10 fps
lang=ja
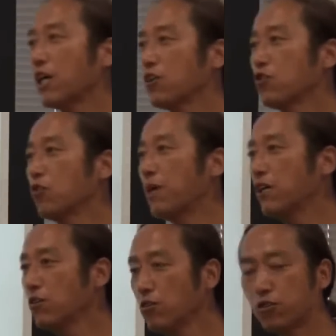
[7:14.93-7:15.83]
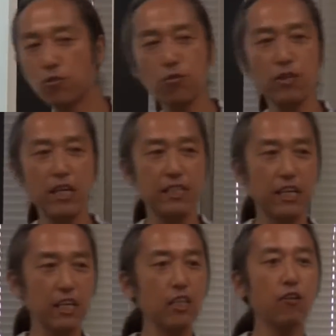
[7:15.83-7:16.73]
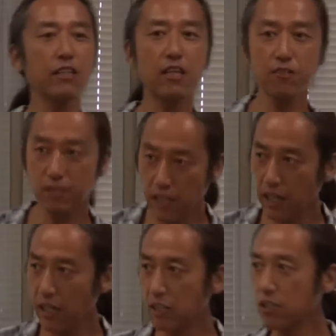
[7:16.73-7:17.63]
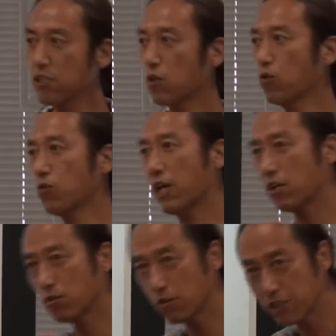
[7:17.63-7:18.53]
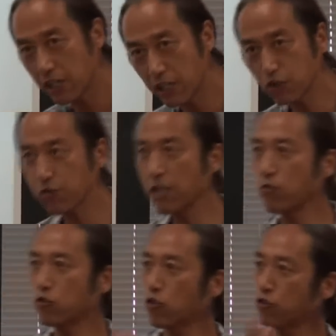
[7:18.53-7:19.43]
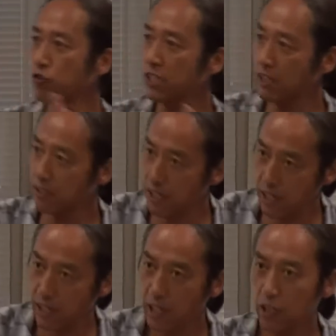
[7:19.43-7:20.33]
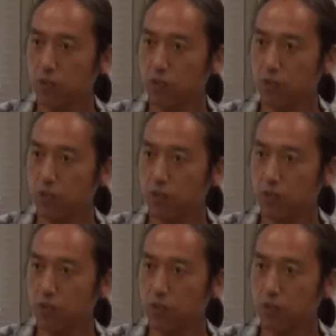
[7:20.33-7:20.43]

カット版の上映だけではなくて実はこの監督さんが主演の女優さんで